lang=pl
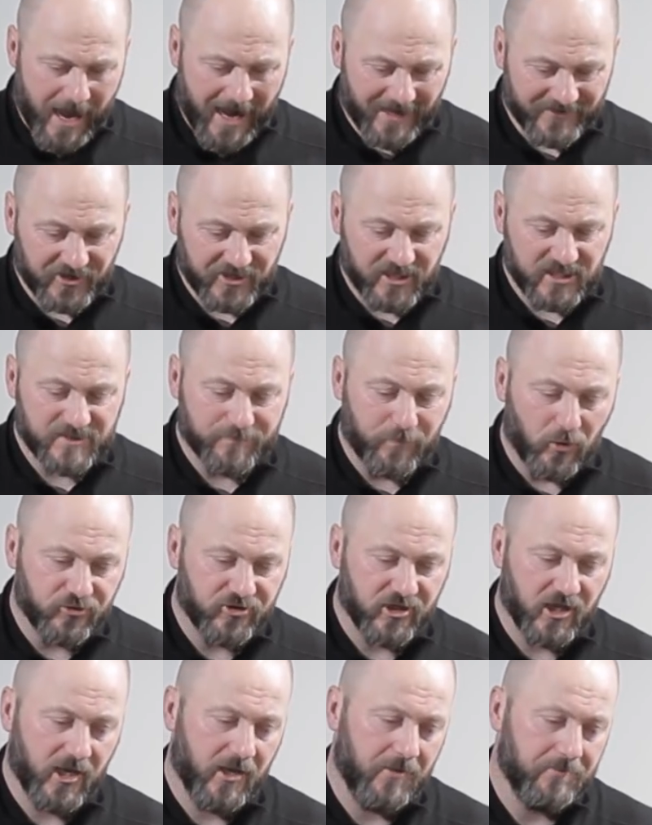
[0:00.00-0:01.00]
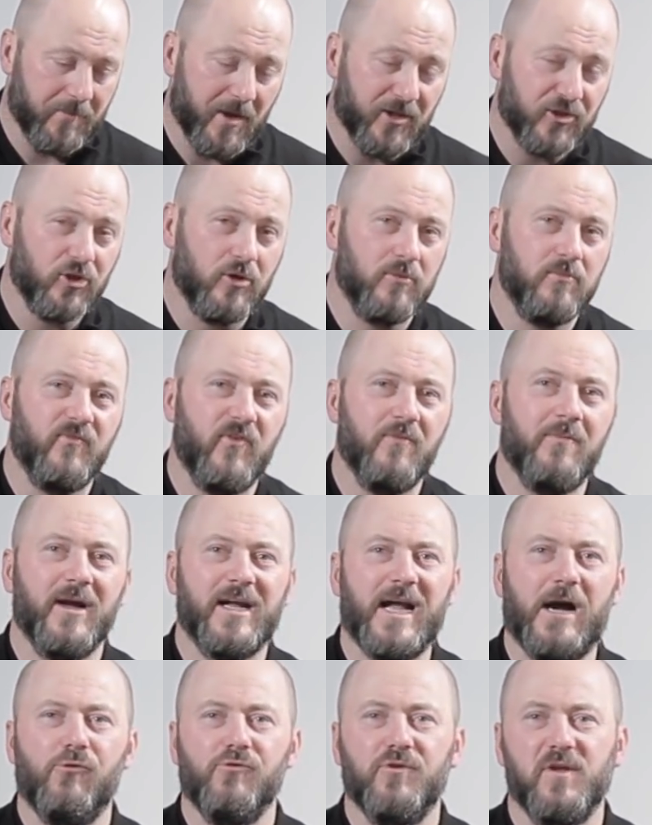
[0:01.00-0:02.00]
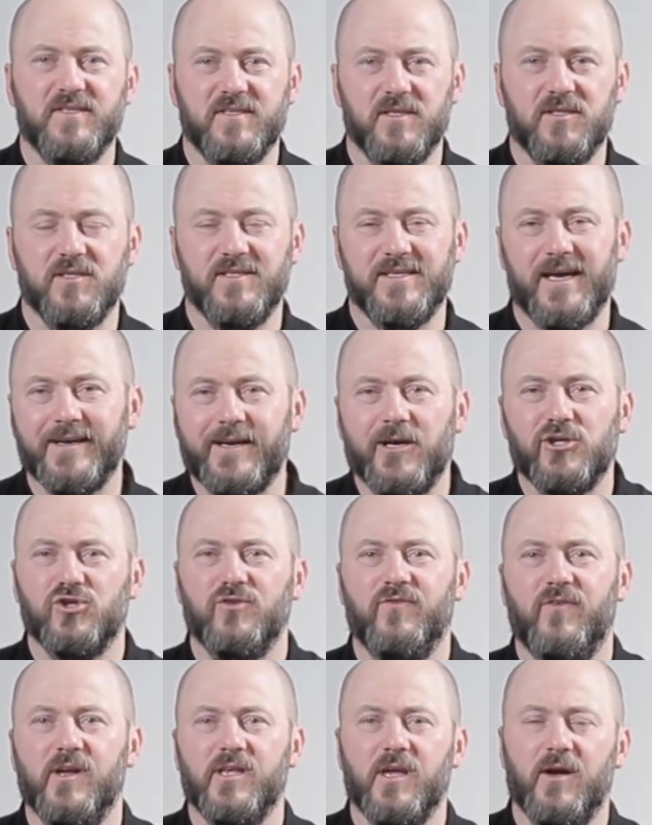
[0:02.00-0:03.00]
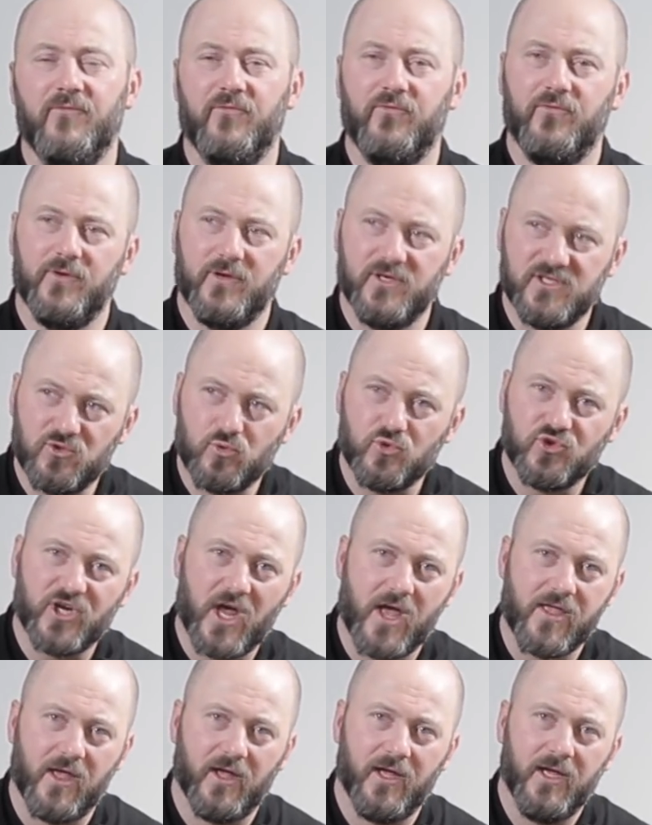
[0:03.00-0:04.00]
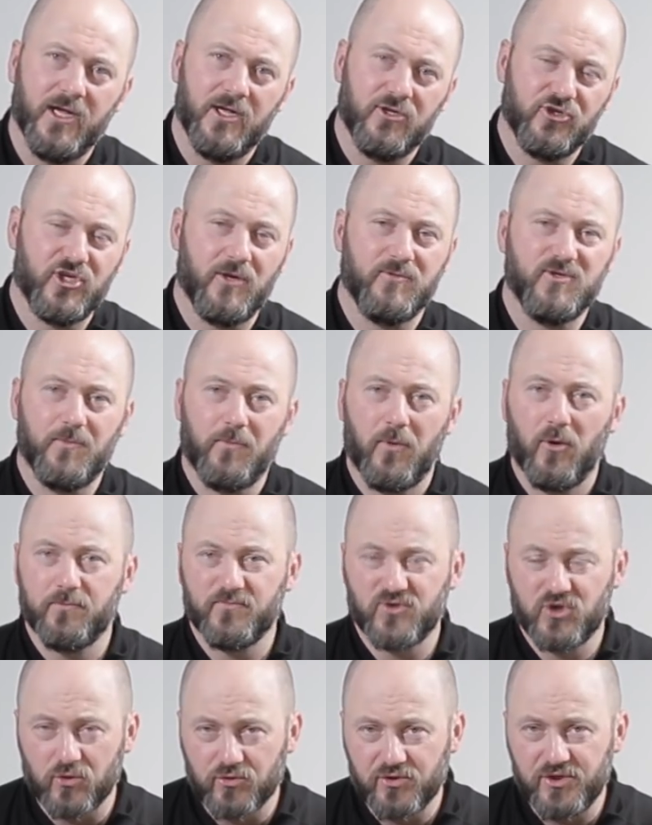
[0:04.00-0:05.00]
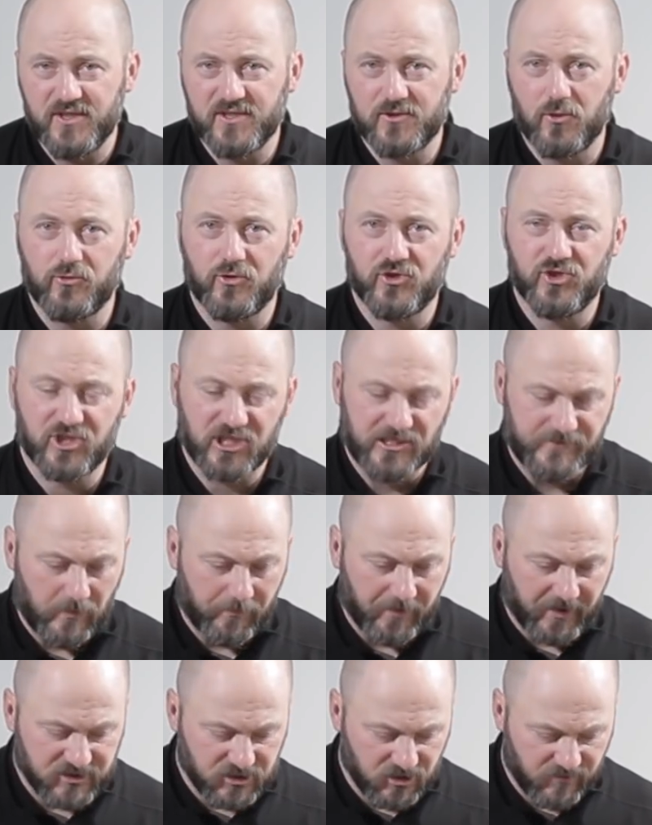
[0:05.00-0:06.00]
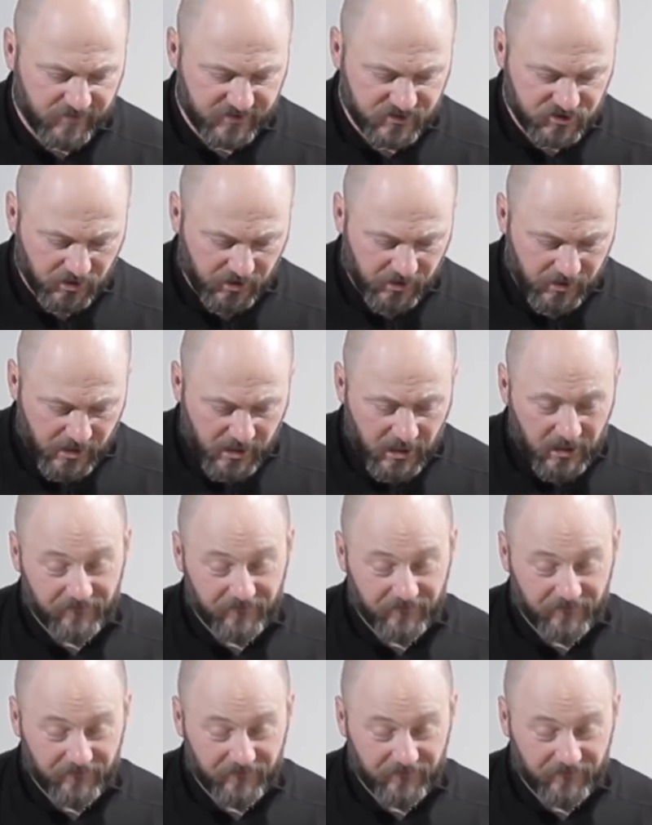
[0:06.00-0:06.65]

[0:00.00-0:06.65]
a takie spodnie będą wymagały niestety zaangażowania w suszenie. Trzeba będzie po, przy ognisku troszeczkę popracować, nie?